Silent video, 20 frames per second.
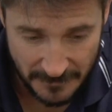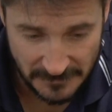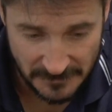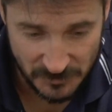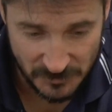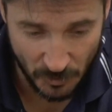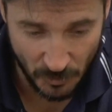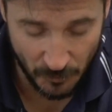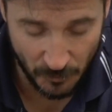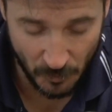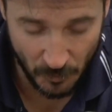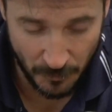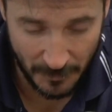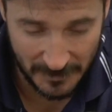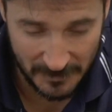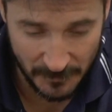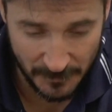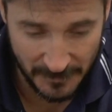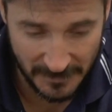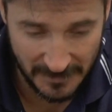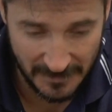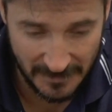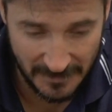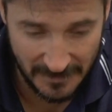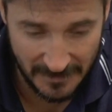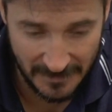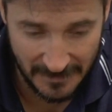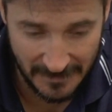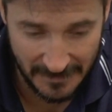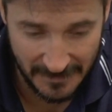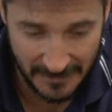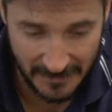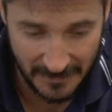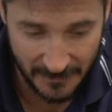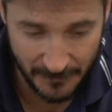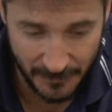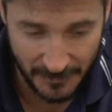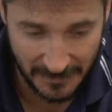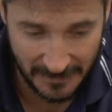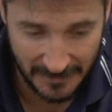Sono preoccupato
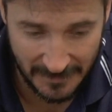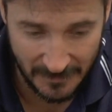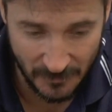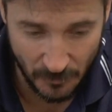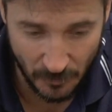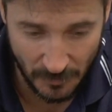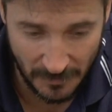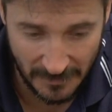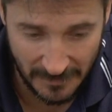perché, perché non,